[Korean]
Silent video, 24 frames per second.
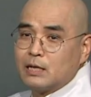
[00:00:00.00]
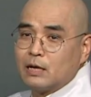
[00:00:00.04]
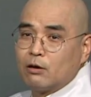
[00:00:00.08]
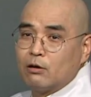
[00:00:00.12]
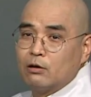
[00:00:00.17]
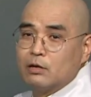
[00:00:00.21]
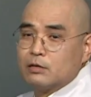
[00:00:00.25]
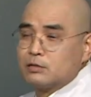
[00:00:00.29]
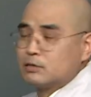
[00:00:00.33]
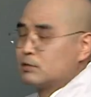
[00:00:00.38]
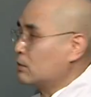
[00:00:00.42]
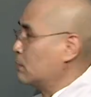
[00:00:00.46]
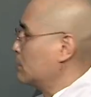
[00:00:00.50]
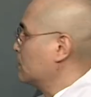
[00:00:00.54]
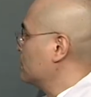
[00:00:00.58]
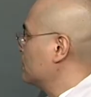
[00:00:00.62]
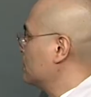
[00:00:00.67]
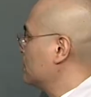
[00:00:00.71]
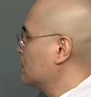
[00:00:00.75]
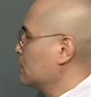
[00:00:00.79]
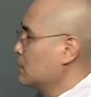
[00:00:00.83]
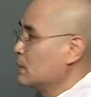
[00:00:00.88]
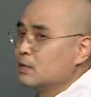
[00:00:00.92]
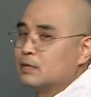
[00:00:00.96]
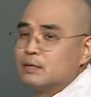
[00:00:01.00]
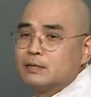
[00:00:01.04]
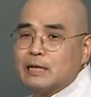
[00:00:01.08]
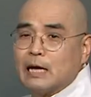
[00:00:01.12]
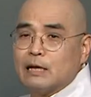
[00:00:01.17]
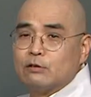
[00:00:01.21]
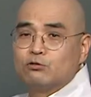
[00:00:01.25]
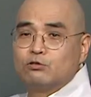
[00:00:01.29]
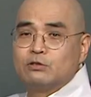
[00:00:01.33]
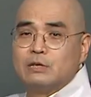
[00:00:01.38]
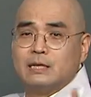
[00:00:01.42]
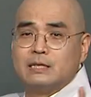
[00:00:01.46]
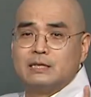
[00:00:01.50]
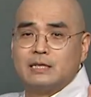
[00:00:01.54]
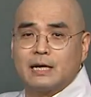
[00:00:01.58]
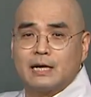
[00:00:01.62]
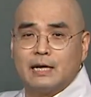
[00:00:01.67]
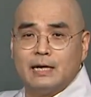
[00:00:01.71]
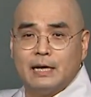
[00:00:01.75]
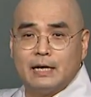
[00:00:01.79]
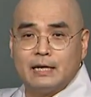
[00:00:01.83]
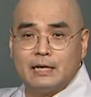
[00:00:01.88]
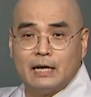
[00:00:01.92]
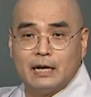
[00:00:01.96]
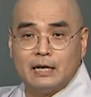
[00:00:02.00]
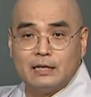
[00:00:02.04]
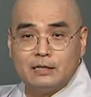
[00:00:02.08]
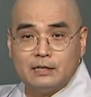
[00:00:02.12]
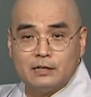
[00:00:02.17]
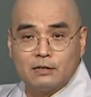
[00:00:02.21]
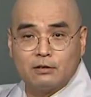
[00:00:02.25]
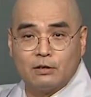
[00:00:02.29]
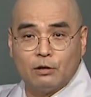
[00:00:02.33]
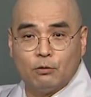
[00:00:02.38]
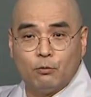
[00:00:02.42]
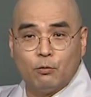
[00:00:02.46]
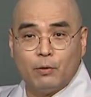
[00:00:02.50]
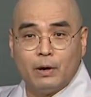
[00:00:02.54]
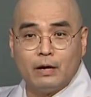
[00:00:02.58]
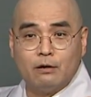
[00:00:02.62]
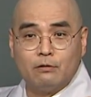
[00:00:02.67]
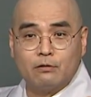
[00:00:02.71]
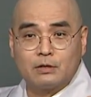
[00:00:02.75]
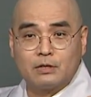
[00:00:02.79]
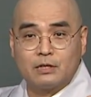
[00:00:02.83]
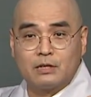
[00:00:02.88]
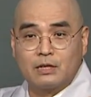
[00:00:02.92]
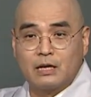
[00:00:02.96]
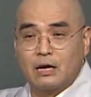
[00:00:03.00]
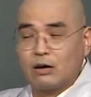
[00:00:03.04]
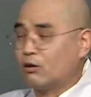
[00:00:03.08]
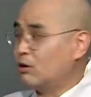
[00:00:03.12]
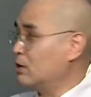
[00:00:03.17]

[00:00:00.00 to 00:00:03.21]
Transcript: 않게 걸렸어요. 나중에 제가 얘기를 해드릴 거예요. 왜 그렇게